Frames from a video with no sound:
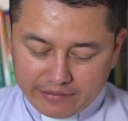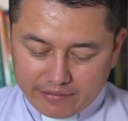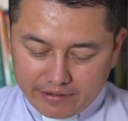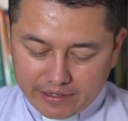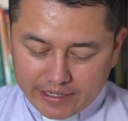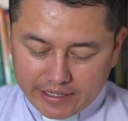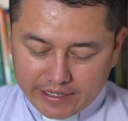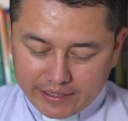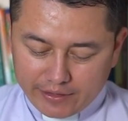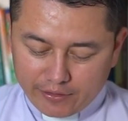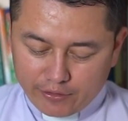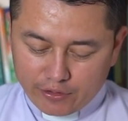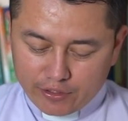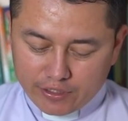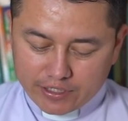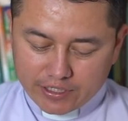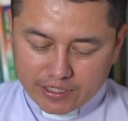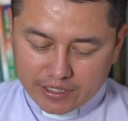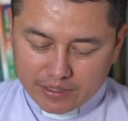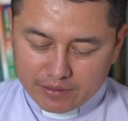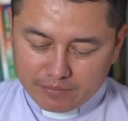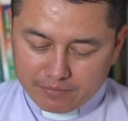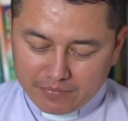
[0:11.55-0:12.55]
Evangelio de
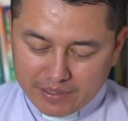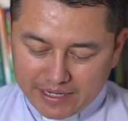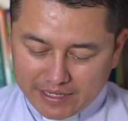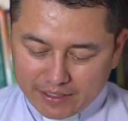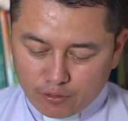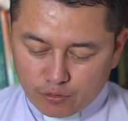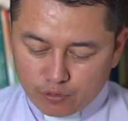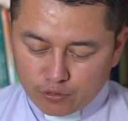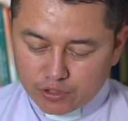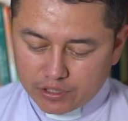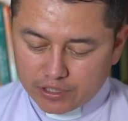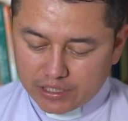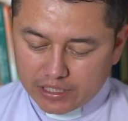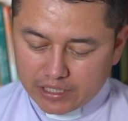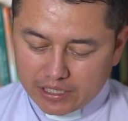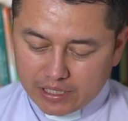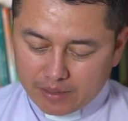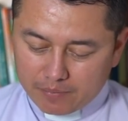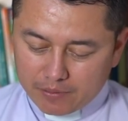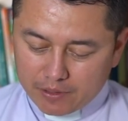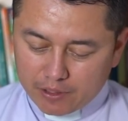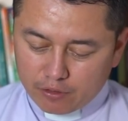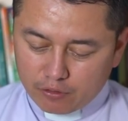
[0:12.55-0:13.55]
San Marcos en el
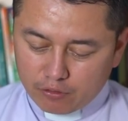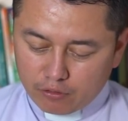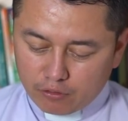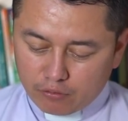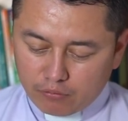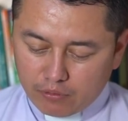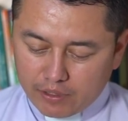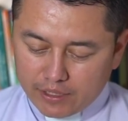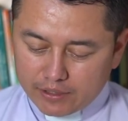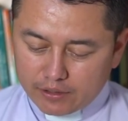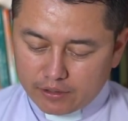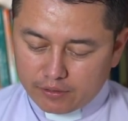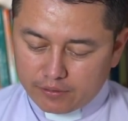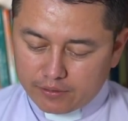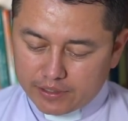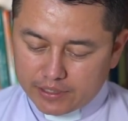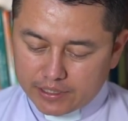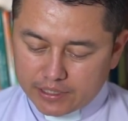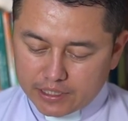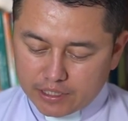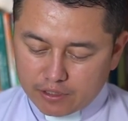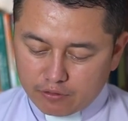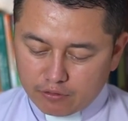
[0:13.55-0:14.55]
capítulo 4
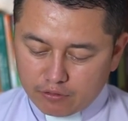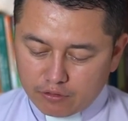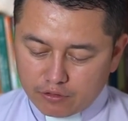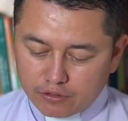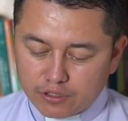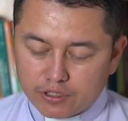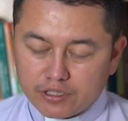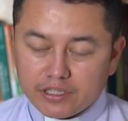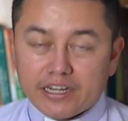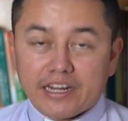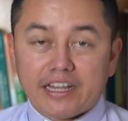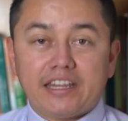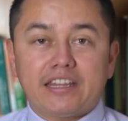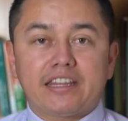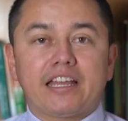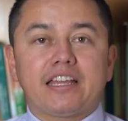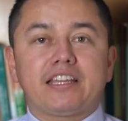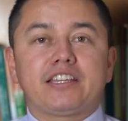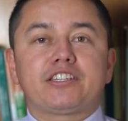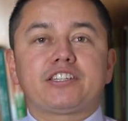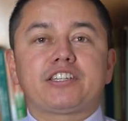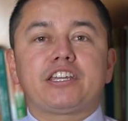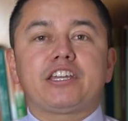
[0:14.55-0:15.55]
versículos
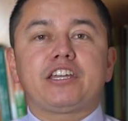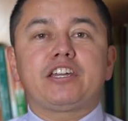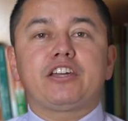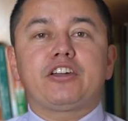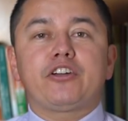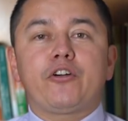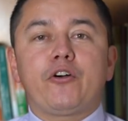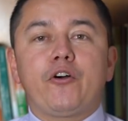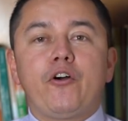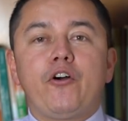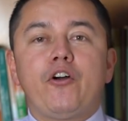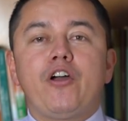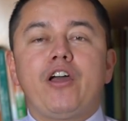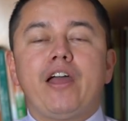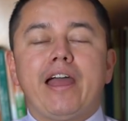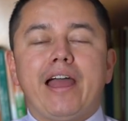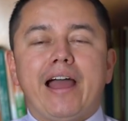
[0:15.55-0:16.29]
35